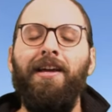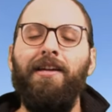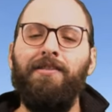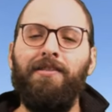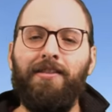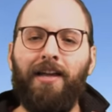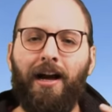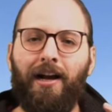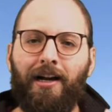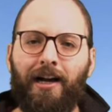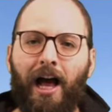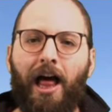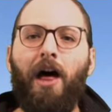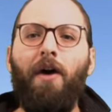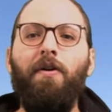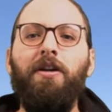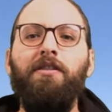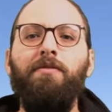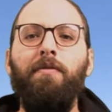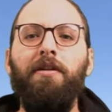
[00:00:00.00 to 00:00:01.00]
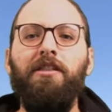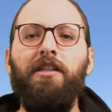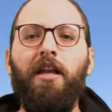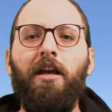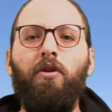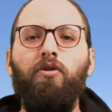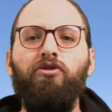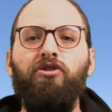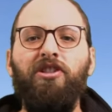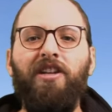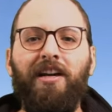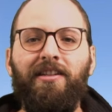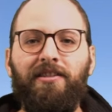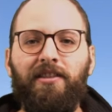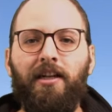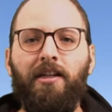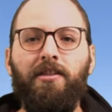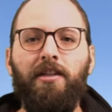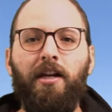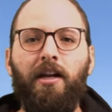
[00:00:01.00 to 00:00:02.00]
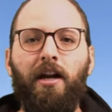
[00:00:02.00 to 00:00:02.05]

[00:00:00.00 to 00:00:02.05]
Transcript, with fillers: está cada vez más lejos de hacerse